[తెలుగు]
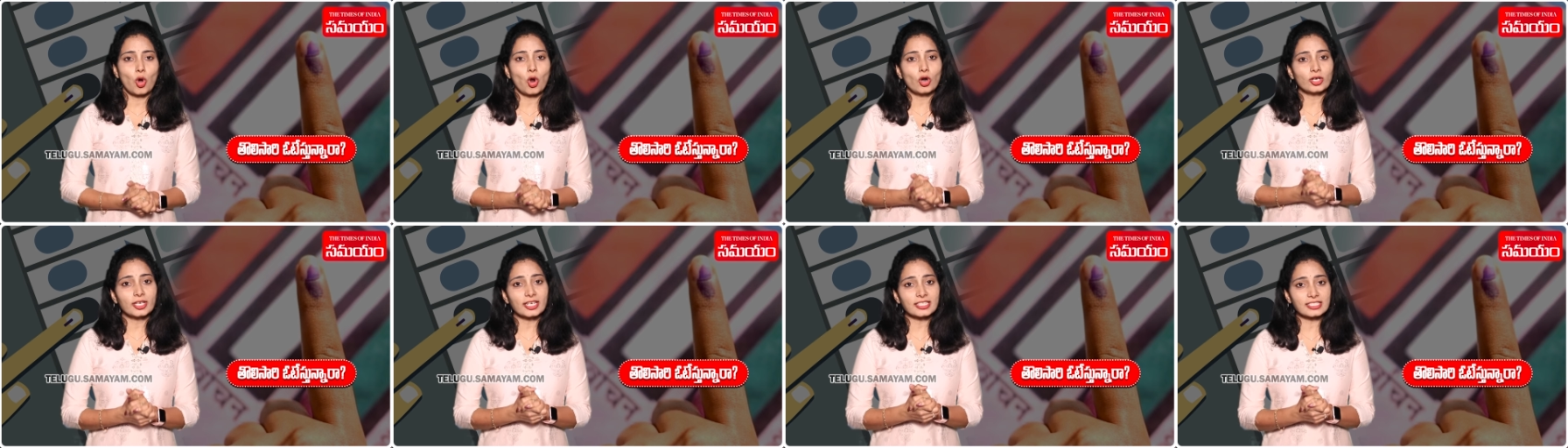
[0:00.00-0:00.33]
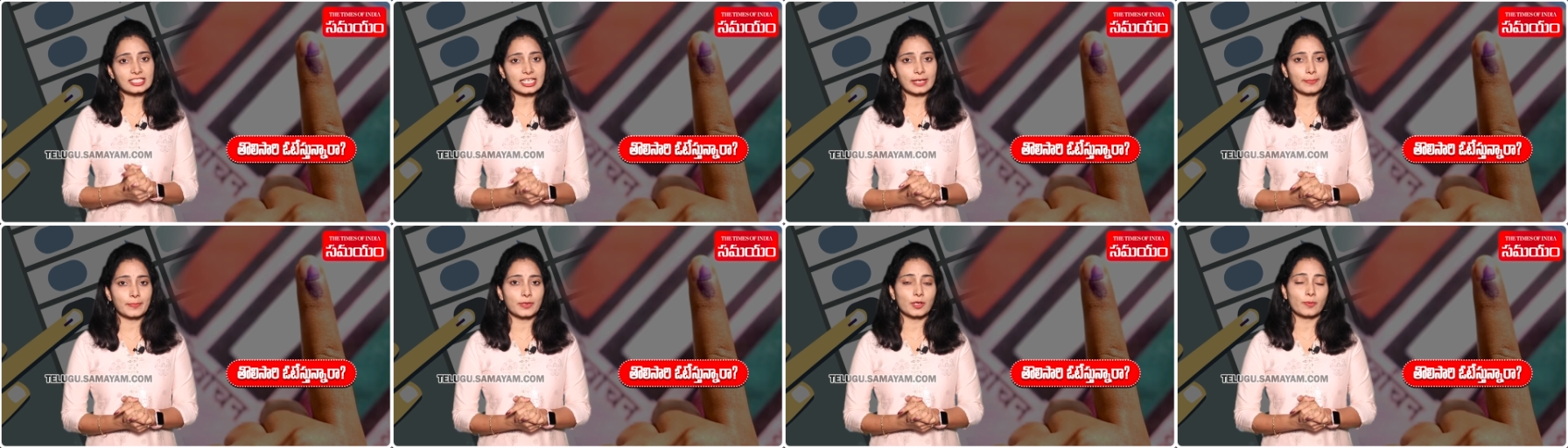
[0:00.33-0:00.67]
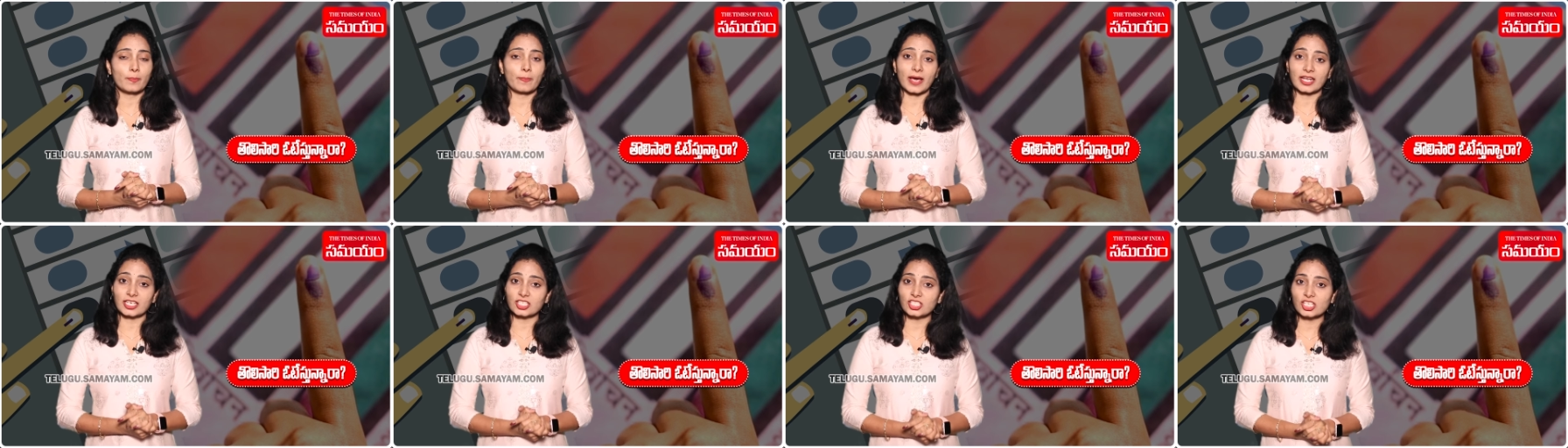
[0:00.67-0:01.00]
ఓటర్ స్లిప్ను
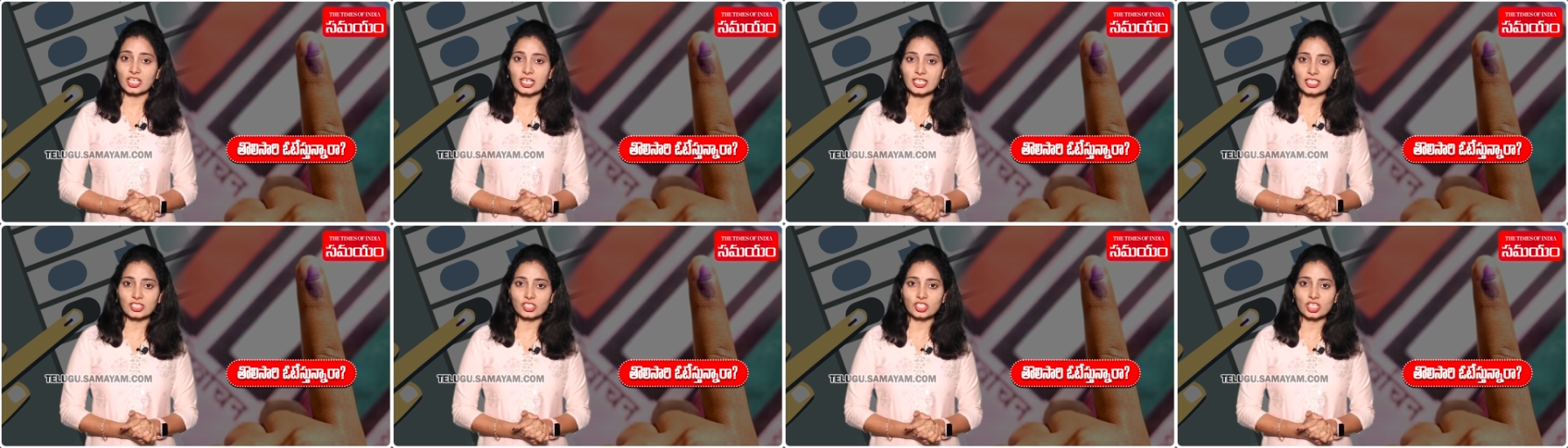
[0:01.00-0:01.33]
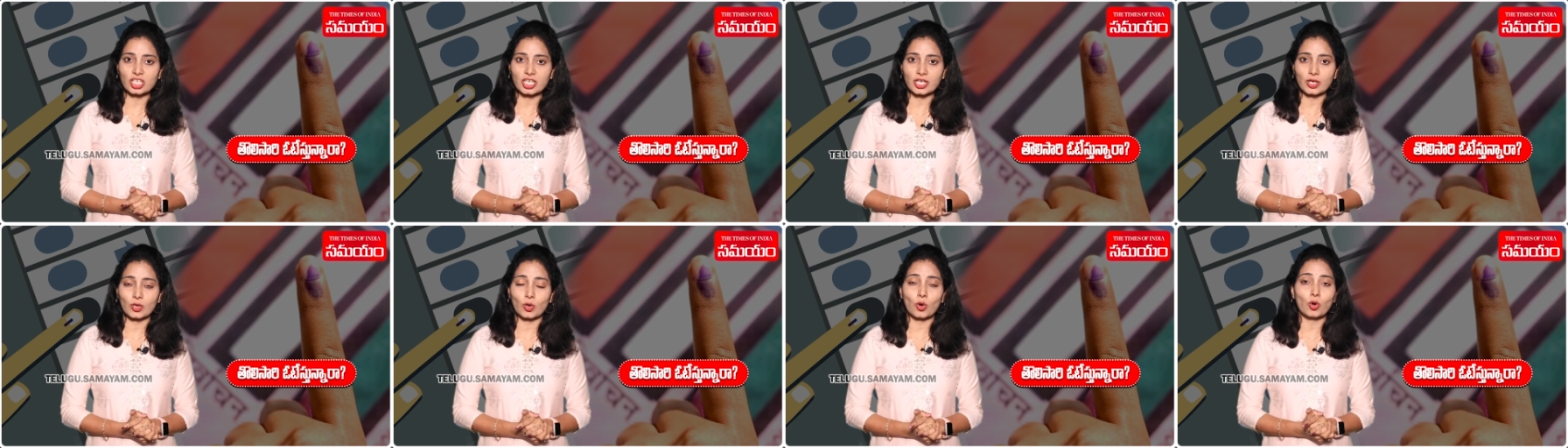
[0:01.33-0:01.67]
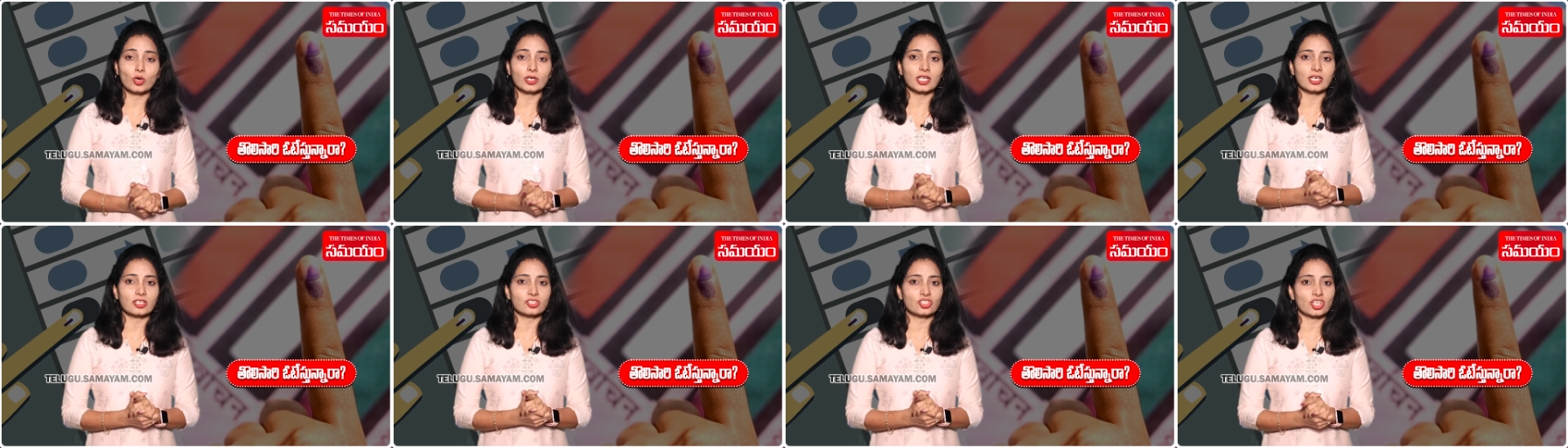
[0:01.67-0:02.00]
పరిశీలించి
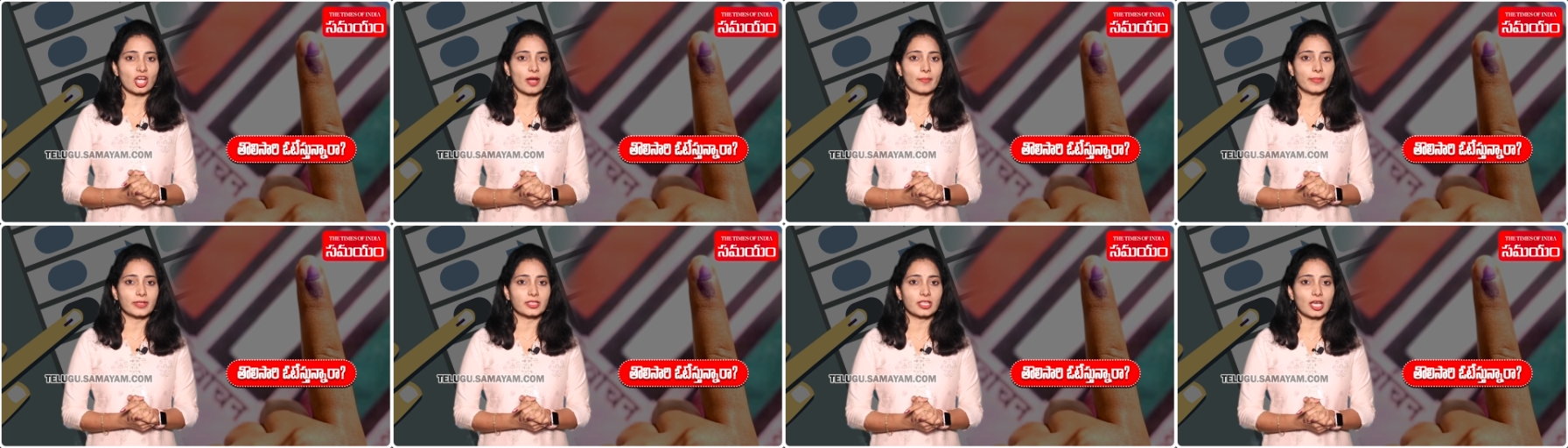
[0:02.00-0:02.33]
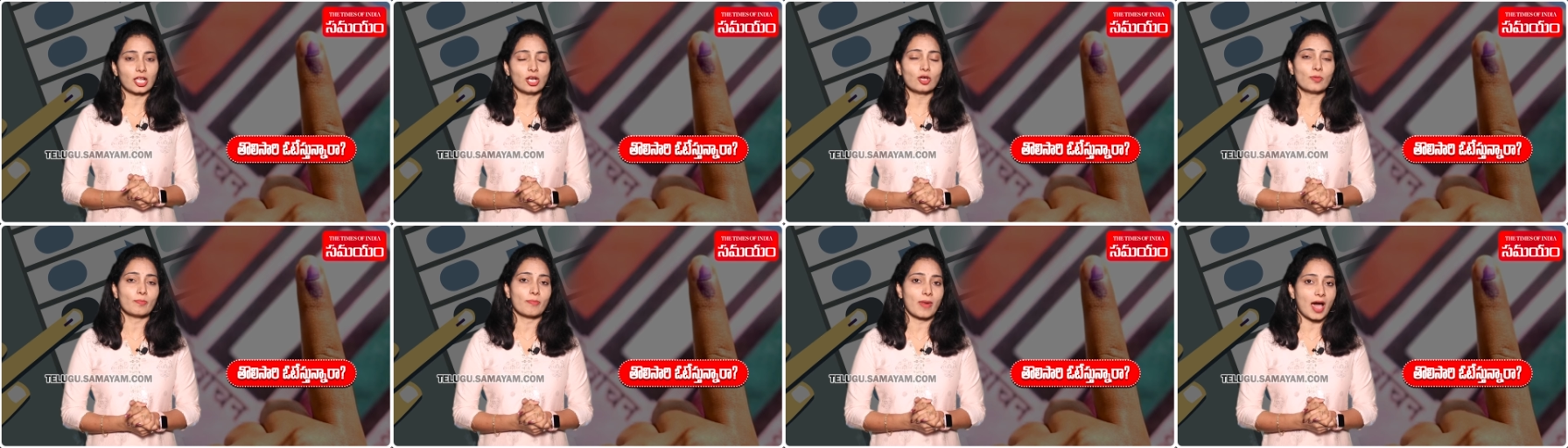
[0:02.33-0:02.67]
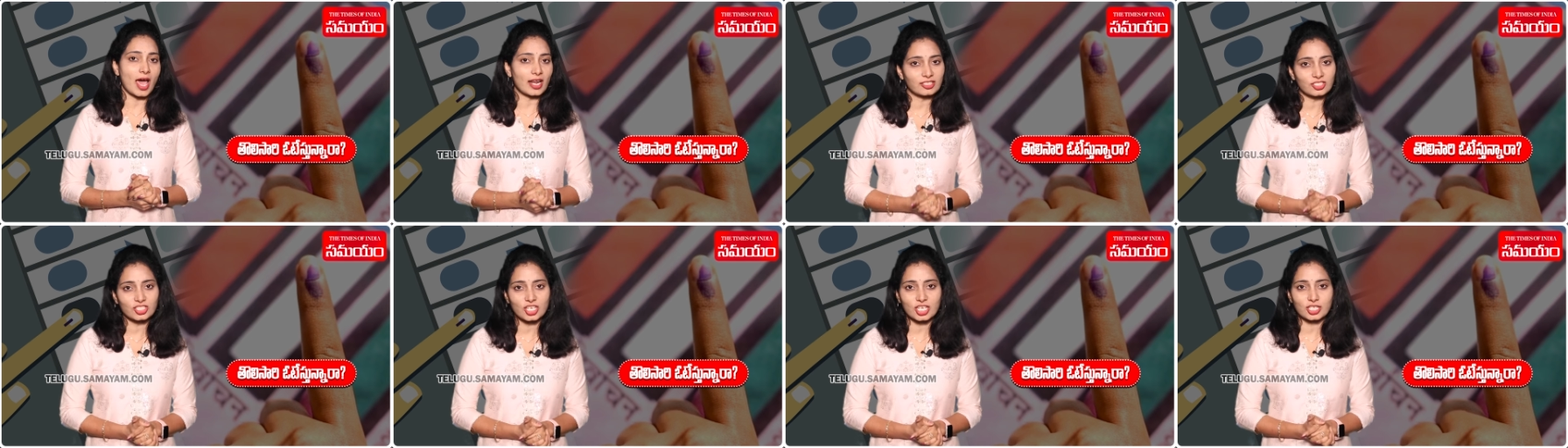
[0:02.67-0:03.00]
ఓటరు జాబితాలో
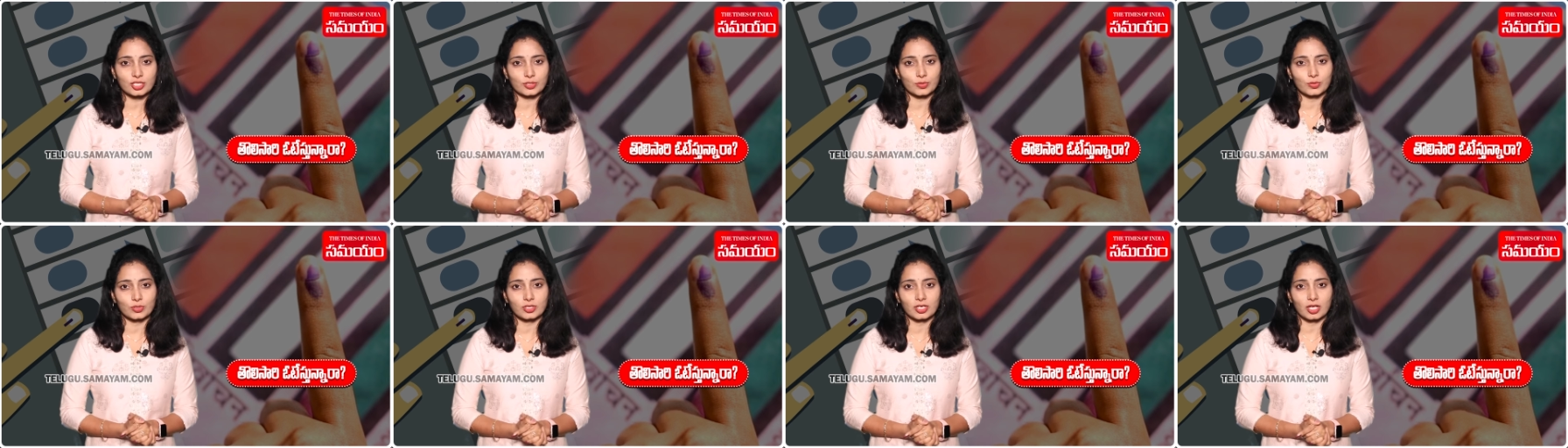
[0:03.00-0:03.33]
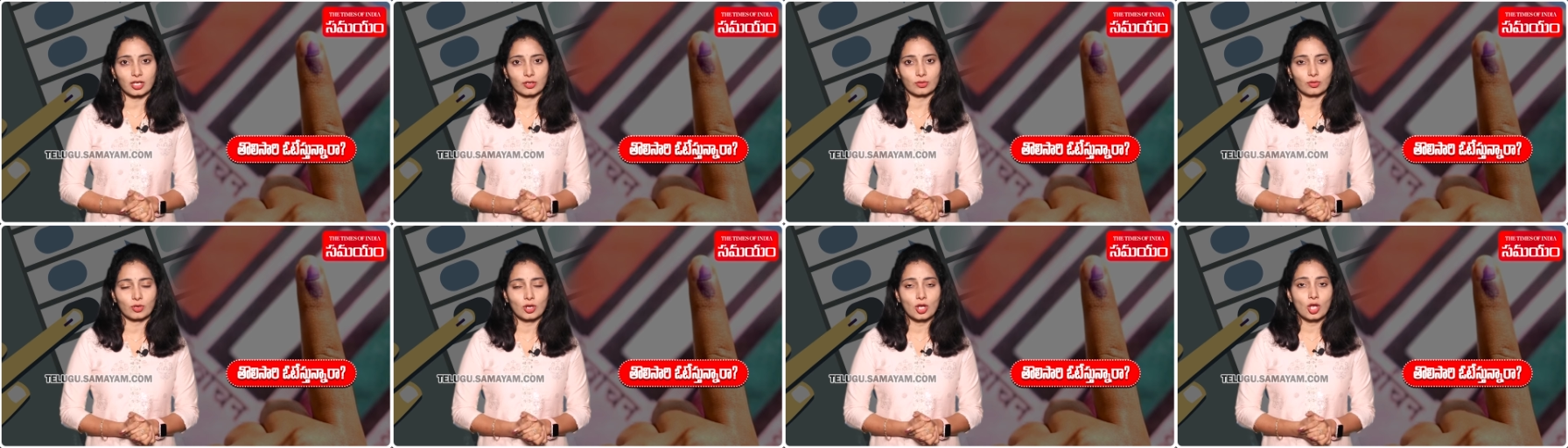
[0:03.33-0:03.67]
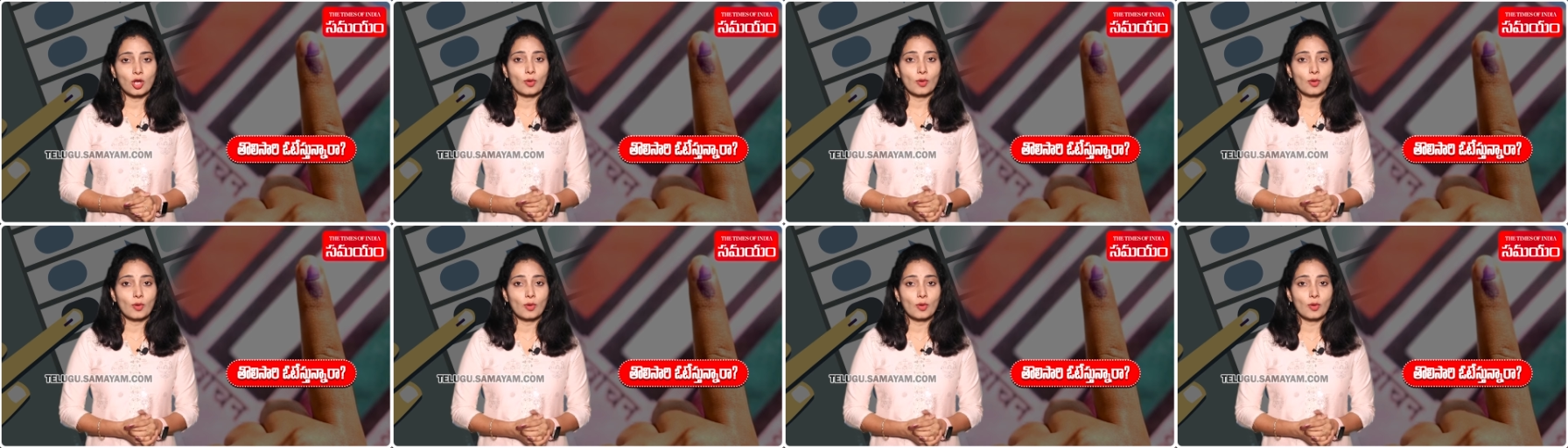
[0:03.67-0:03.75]
మార్క్ చేసుకుంటారు